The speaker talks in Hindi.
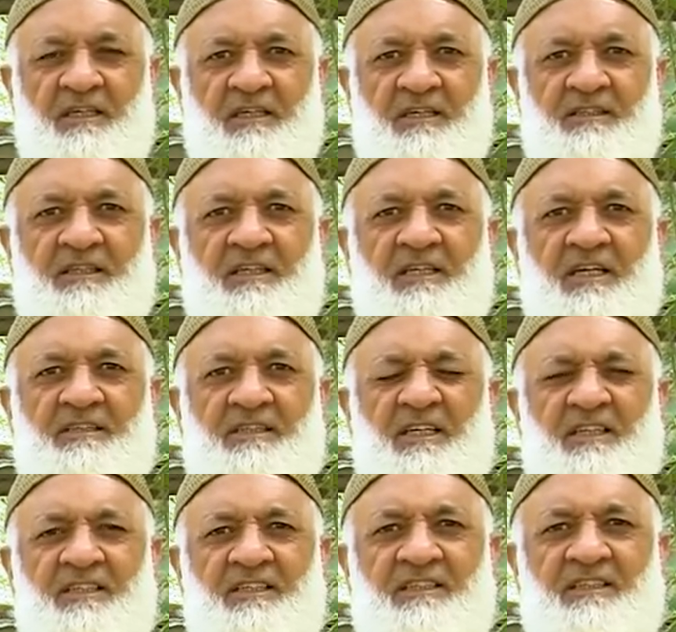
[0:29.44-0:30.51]
रद्द
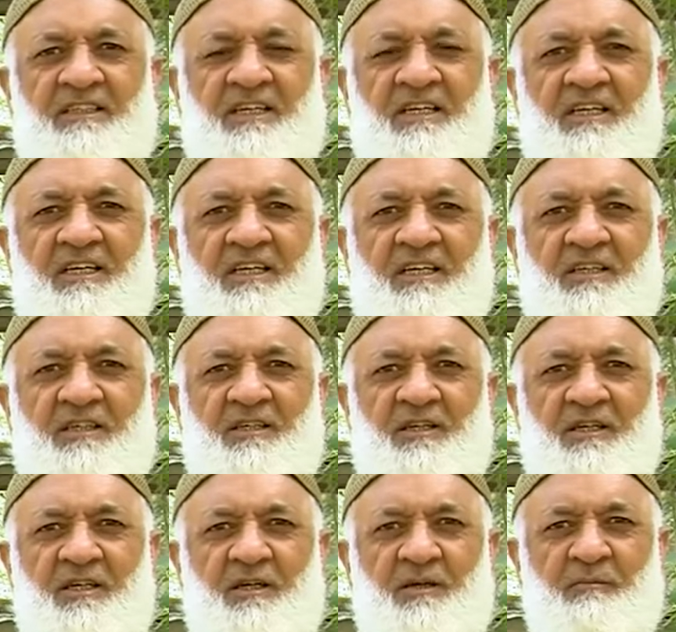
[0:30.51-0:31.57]
कादियानीत के
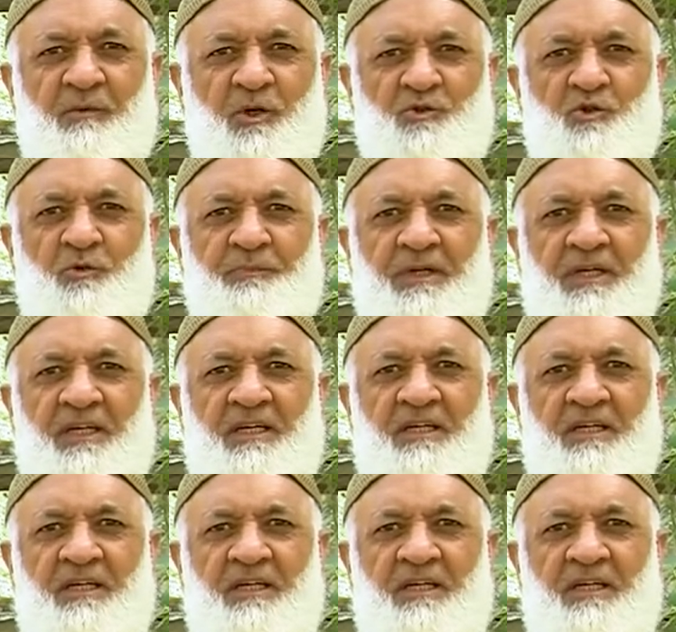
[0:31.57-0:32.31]
मौजू पे